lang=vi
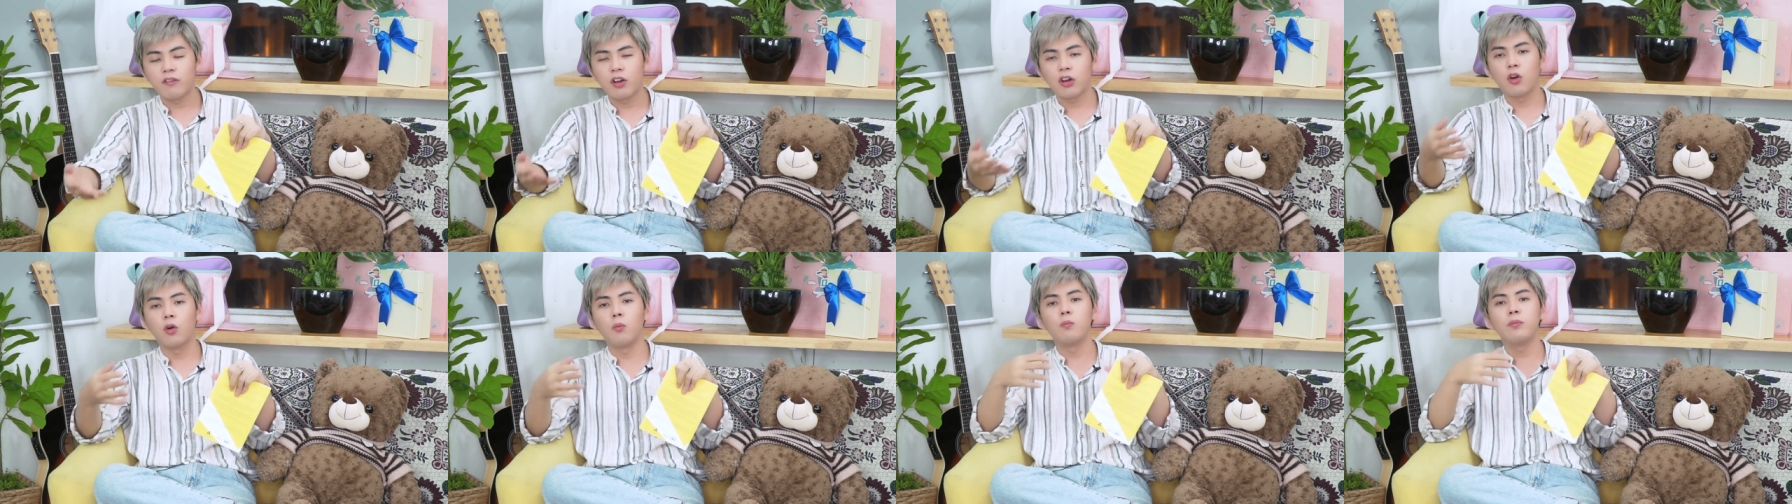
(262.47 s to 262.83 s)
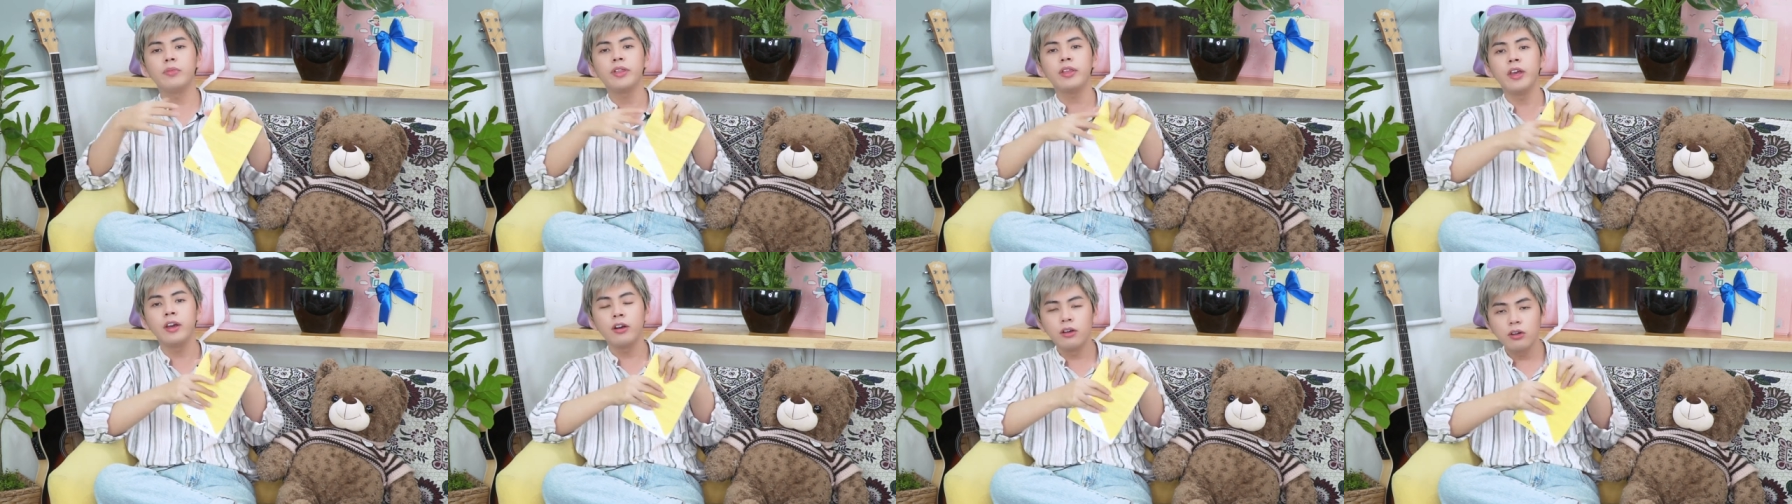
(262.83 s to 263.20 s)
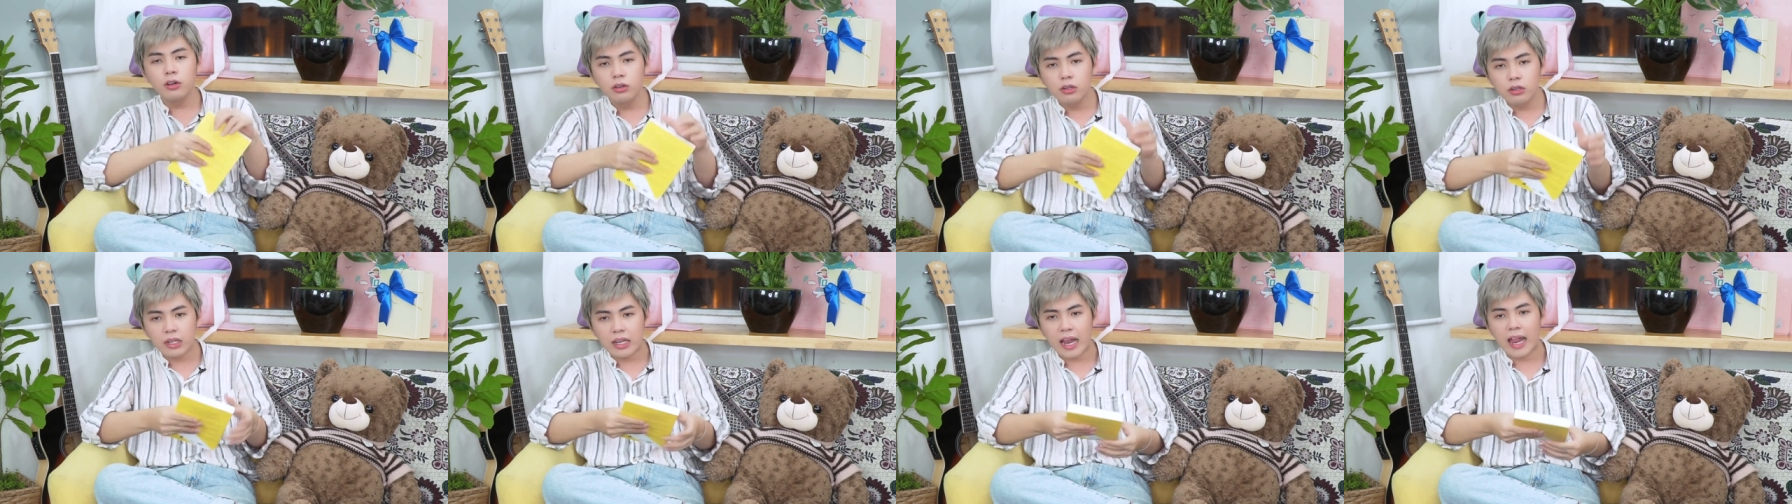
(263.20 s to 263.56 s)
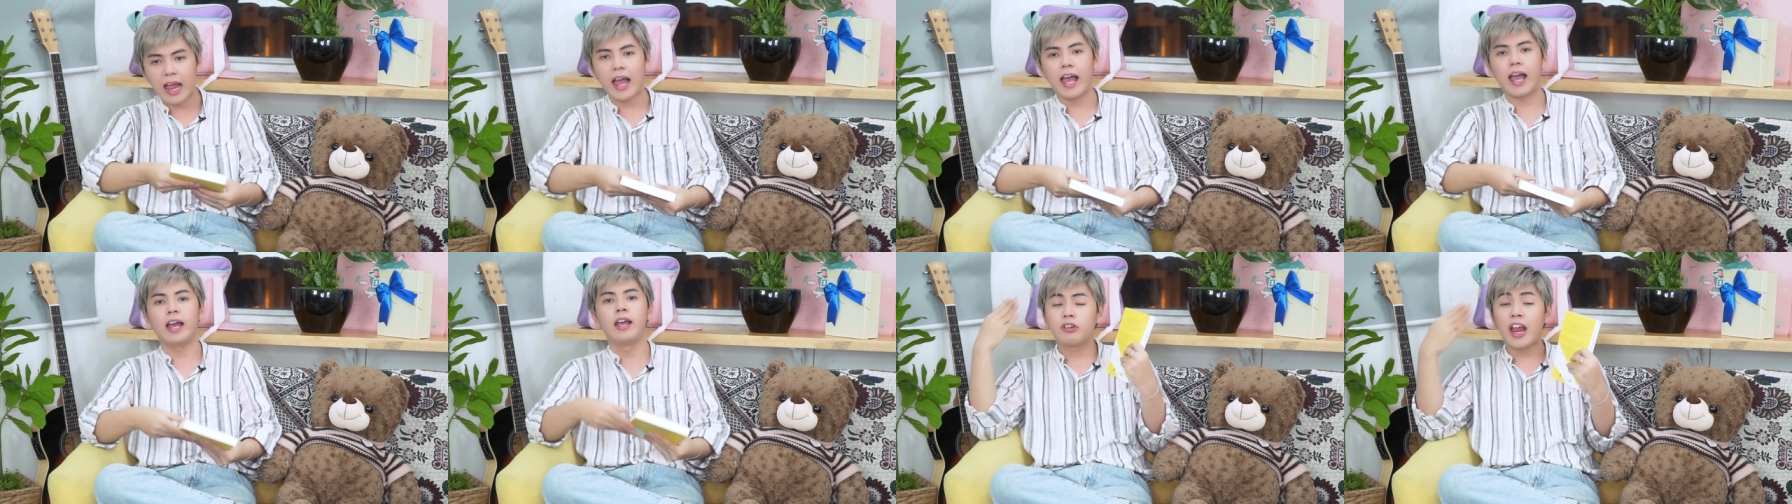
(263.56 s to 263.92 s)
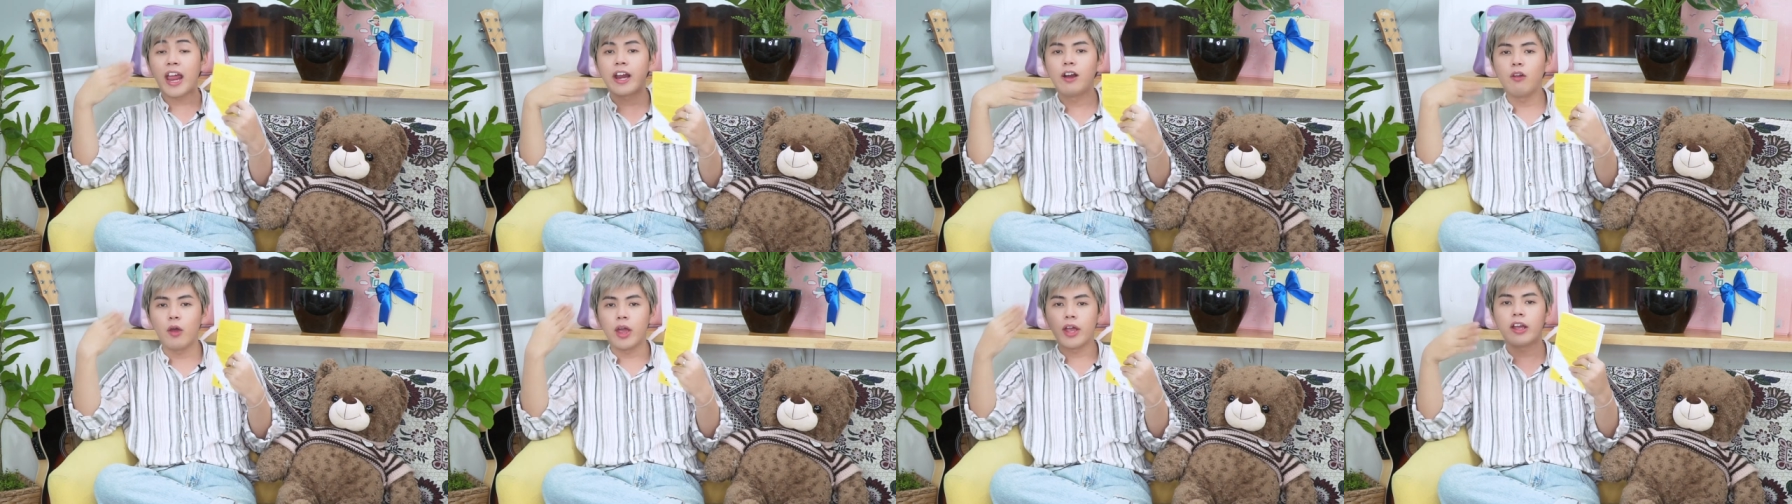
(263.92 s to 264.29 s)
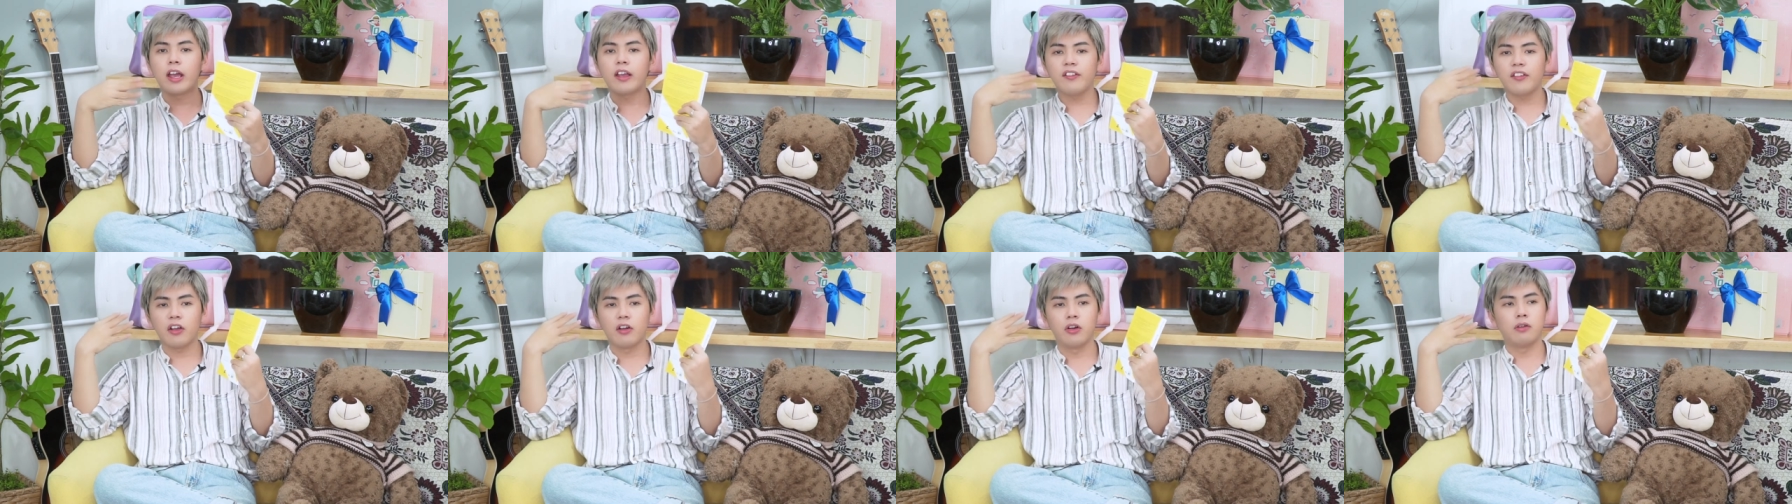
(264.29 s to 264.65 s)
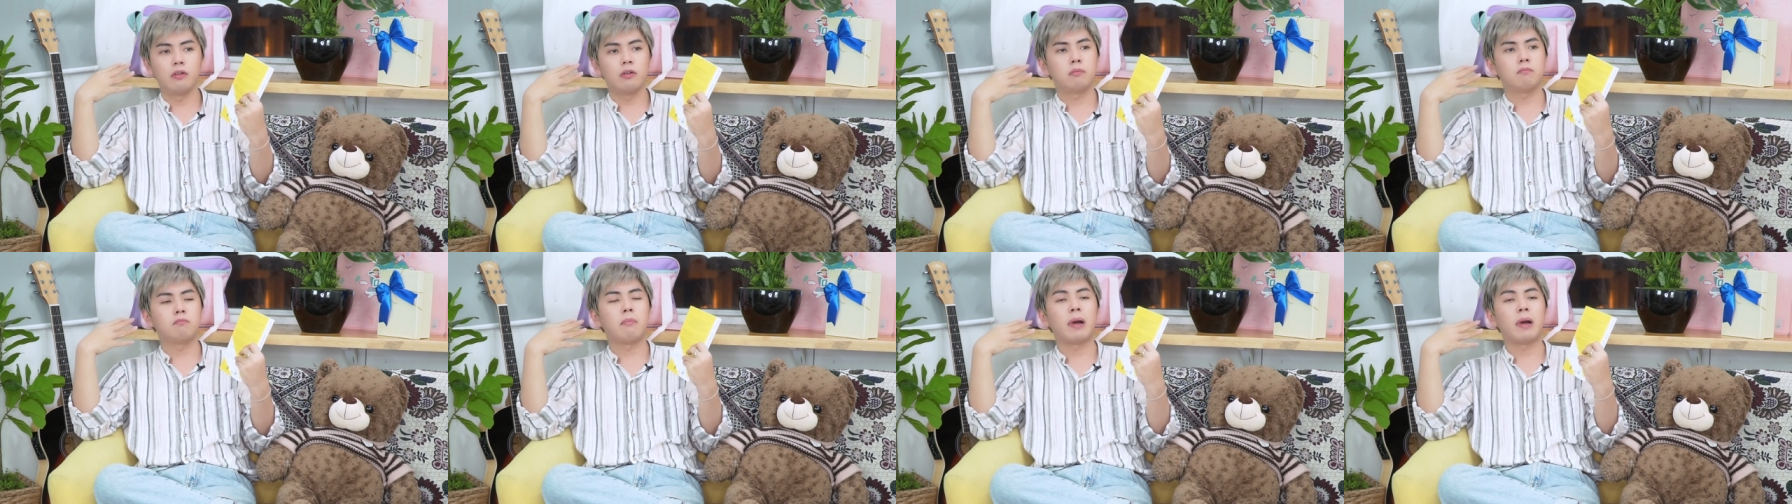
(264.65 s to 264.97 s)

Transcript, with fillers: và cũng như là rèn luyện cái sự